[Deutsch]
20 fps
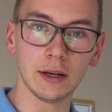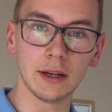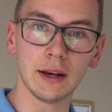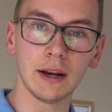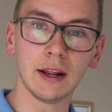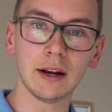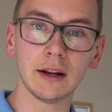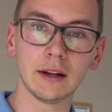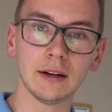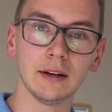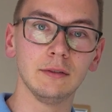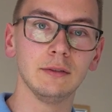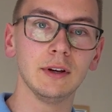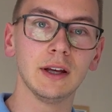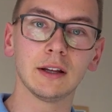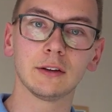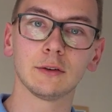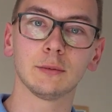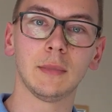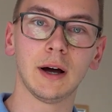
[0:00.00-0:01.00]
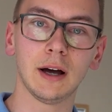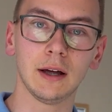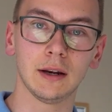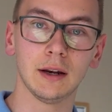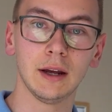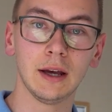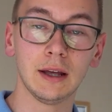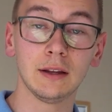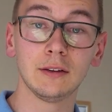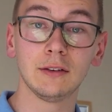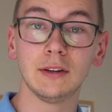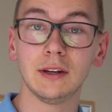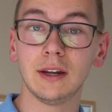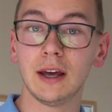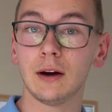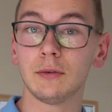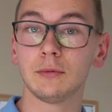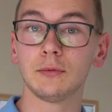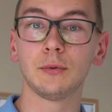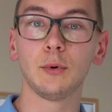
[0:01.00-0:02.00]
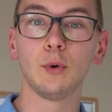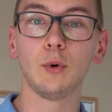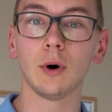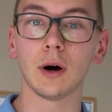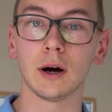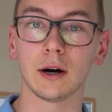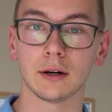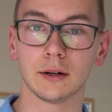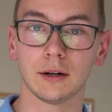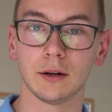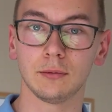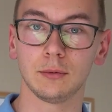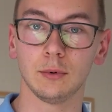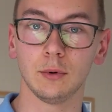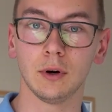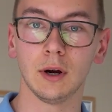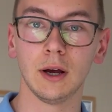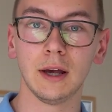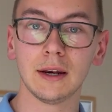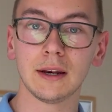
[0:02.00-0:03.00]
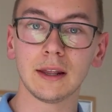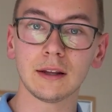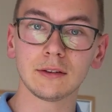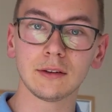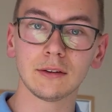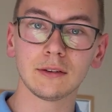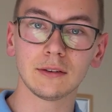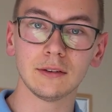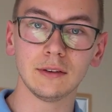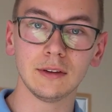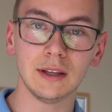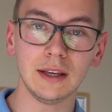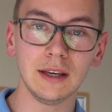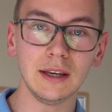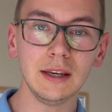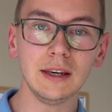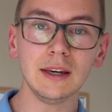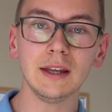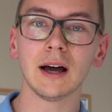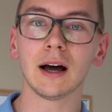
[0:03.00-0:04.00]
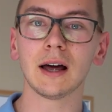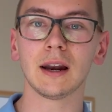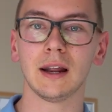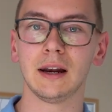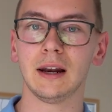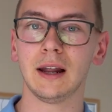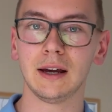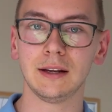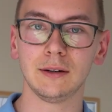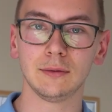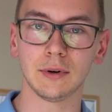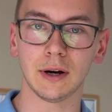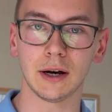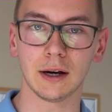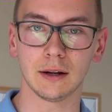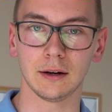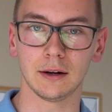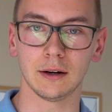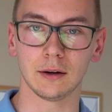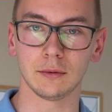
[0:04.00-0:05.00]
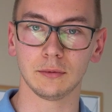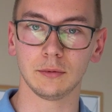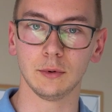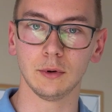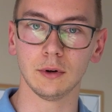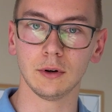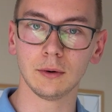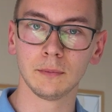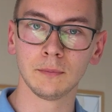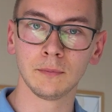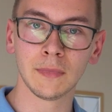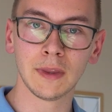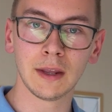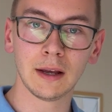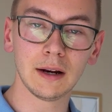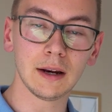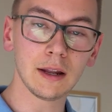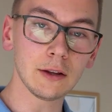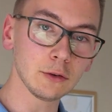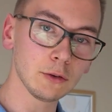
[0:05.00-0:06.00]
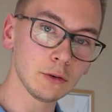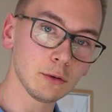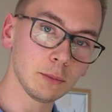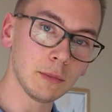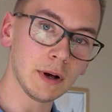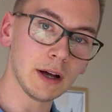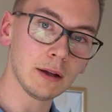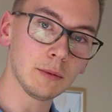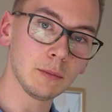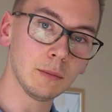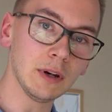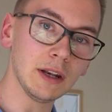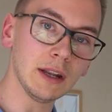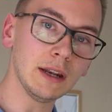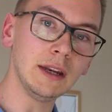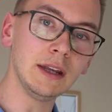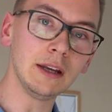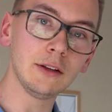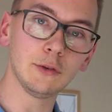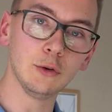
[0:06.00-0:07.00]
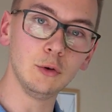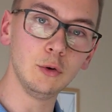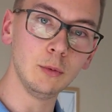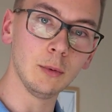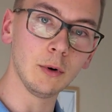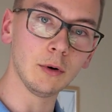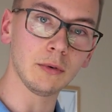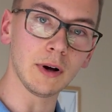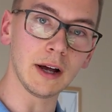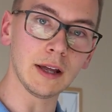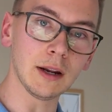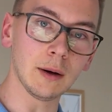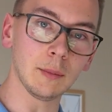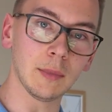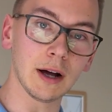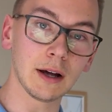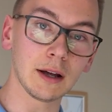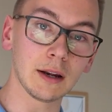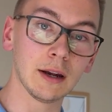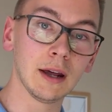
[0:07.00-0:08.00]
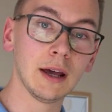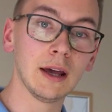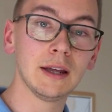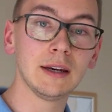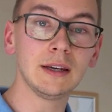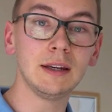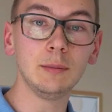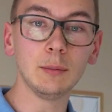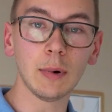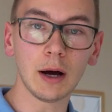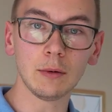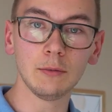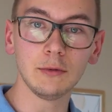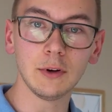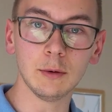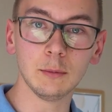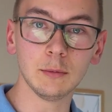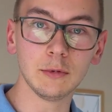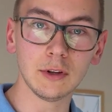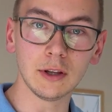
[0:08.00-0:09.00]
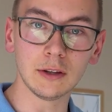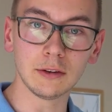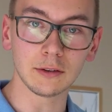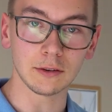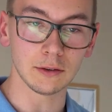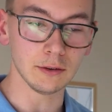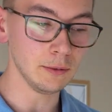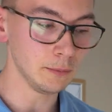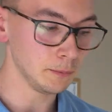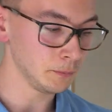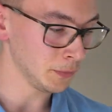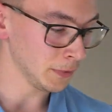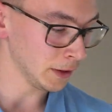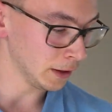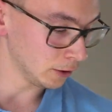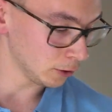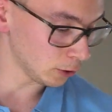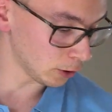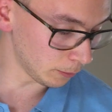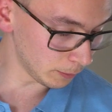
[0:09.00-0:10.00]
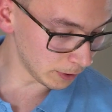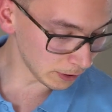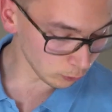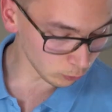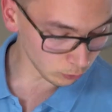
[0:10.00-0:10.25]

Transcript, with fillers: hintereinander, die wir jetzt machen, sind hervorragend dafür. Das ist ein idealer Leitfaden dafür. Lass uns mal mit der nächsten Übung weitermachen. Die machen wir im Sitzen. Komm mal